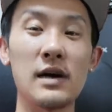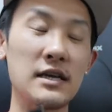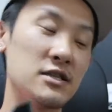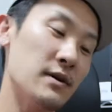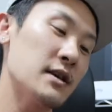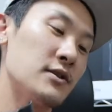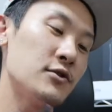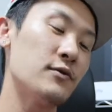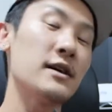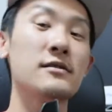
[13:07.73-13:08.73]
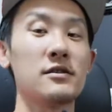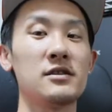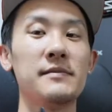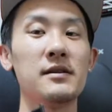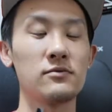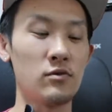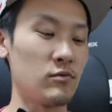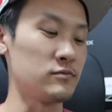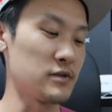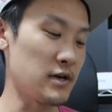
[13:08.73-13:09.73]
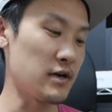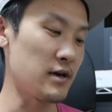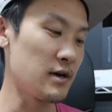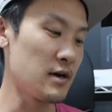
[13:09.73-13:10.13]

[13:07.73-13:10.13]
8割9割ぐらい占めると思うんで、